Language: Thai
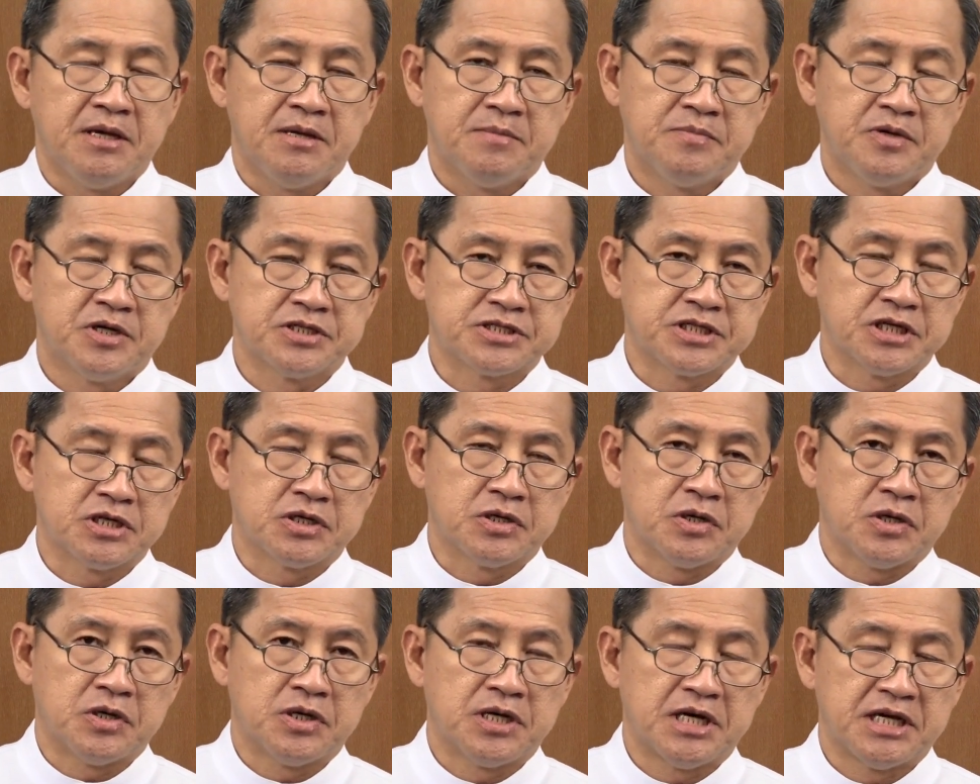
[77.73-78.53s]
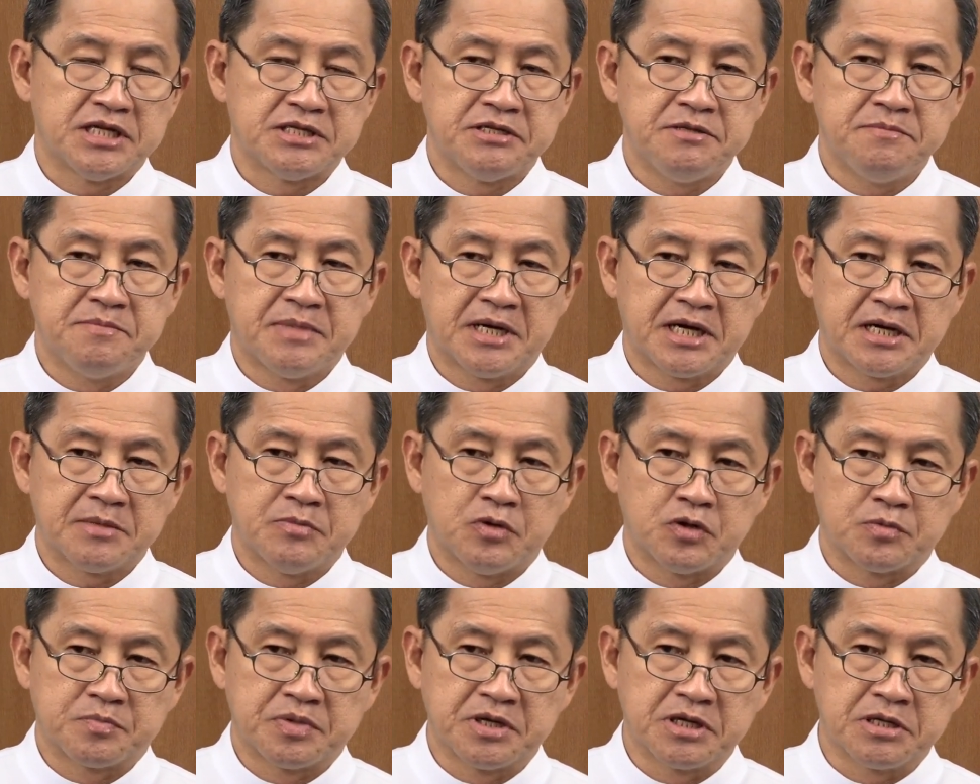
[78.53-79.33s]
พ่อจะขออธิบายบ
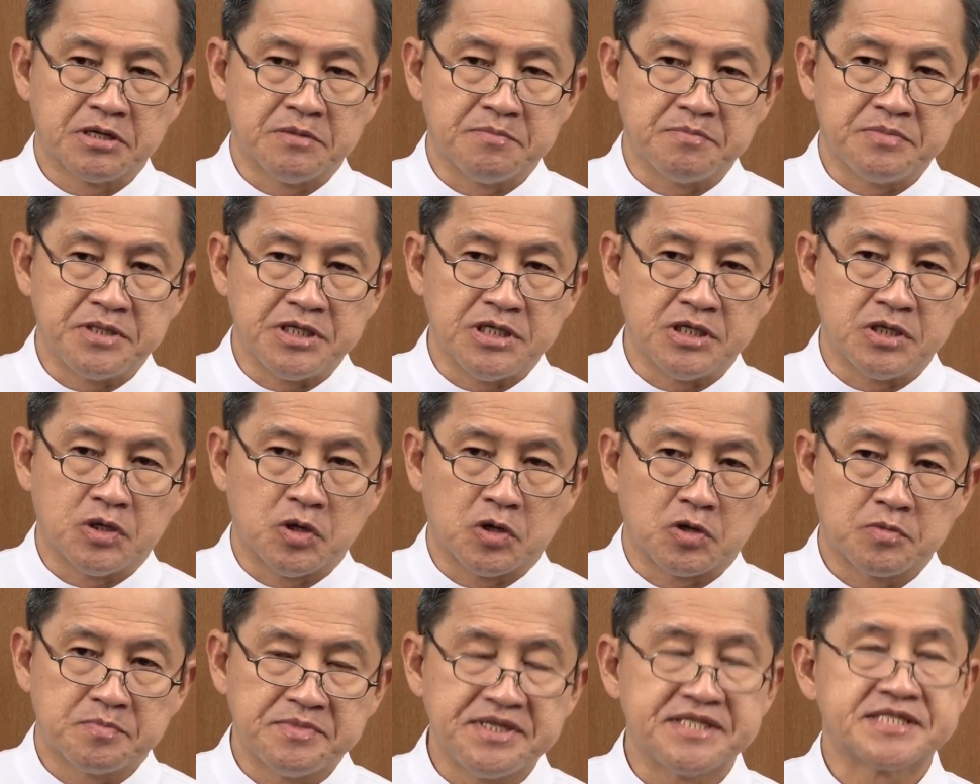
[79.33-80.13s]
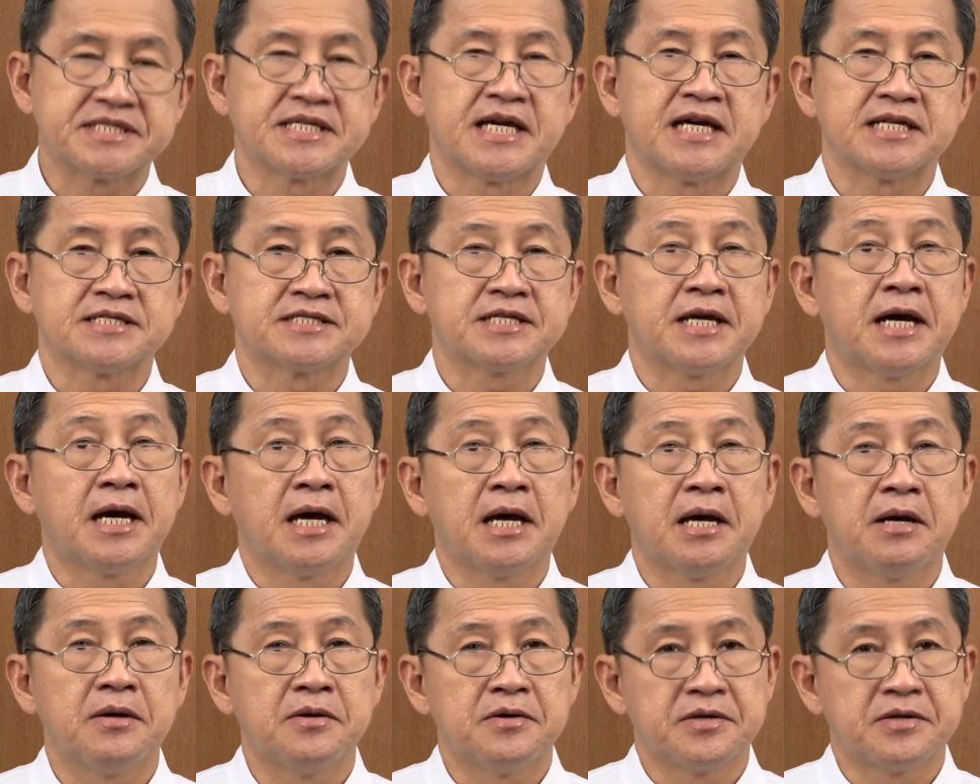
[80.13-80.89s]
ทพระคัมภีร์ของมิสซาเช้า